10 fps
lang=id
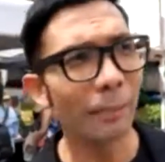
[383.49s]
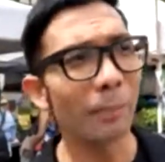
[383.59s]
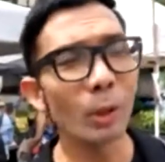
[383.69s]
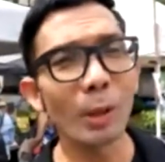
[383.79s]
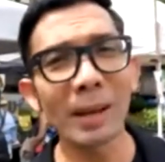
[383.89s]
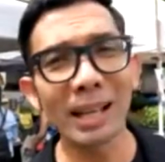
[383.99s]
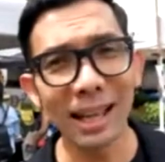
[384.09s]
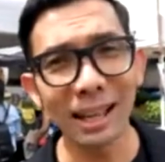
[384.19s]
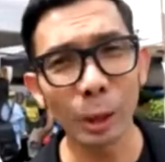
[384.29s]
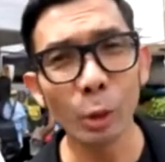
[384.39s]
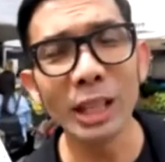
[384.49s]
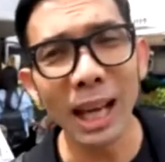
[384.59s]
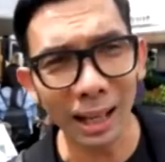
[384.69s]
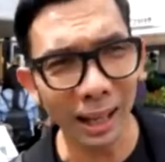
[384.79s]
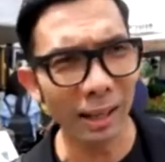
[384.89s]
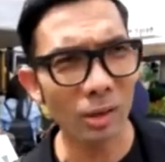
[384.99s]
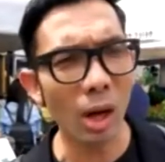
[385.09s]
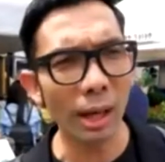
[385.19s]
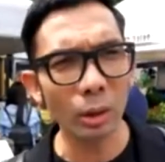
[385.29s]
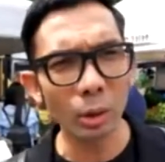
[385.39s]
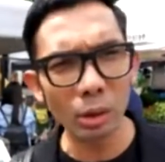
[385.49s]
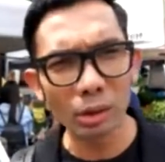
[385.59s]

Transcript: minuman paling sehat di dunia deh soalnya tuh